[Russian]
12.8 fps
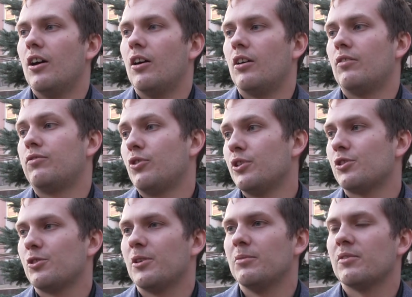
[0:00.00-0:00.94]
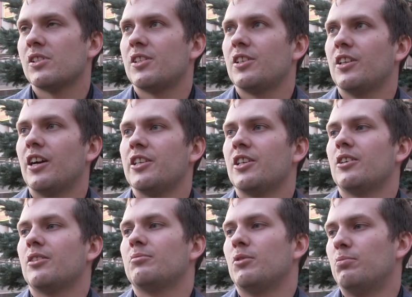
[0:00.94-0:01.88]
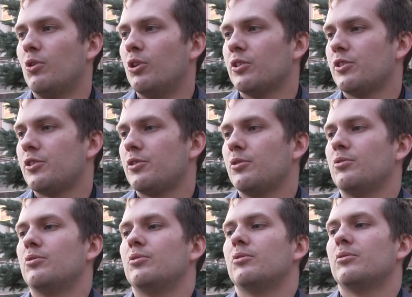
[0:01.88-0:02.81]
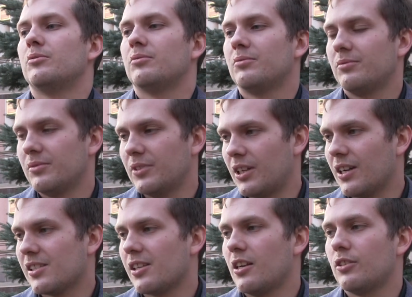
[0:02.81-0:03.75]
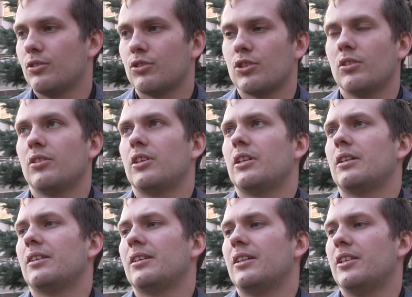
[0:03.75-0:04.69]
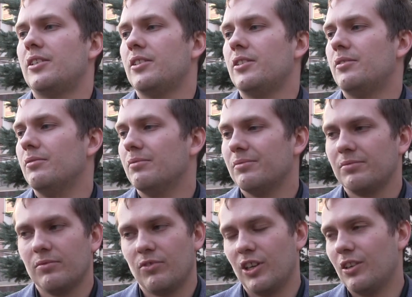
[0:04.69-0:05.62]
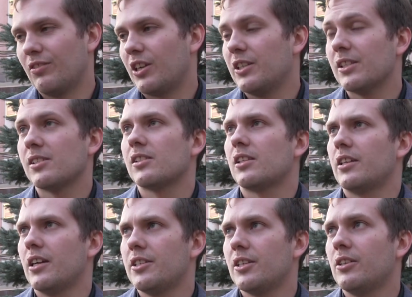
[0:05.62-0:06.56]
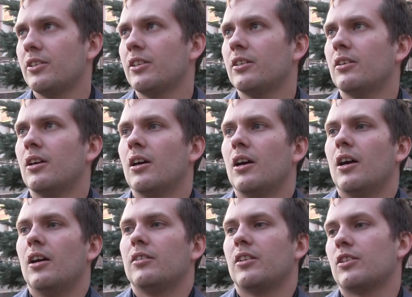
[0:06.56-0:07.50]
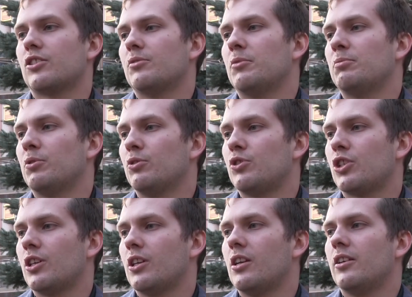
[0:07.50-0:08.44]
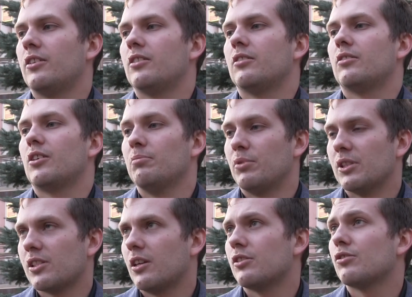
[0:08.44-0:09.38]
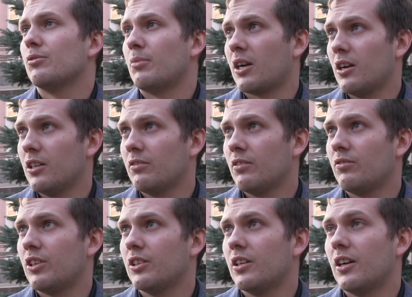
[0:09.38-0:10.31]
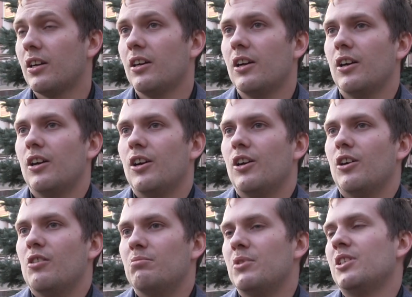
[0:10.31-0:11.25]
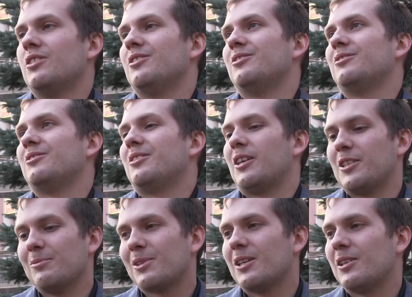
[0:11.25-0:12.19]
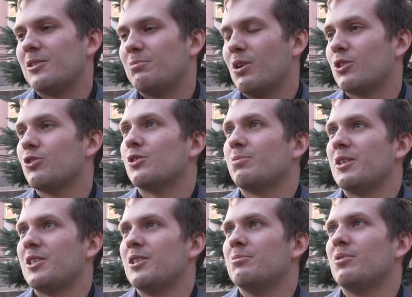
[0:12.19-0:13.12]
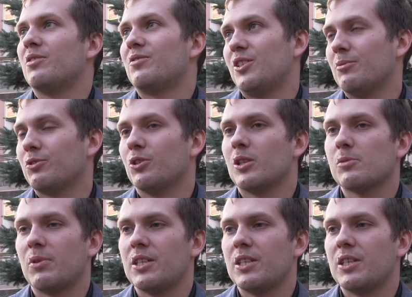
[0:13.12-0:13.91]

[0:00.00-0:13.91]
А, в ходе судебного заседания мы полностью доказали то, что эти выговоры несостоятельны. Также мы получили компенсацию морального вреда. Мы хотим сказать большое спасибо всем, кто нас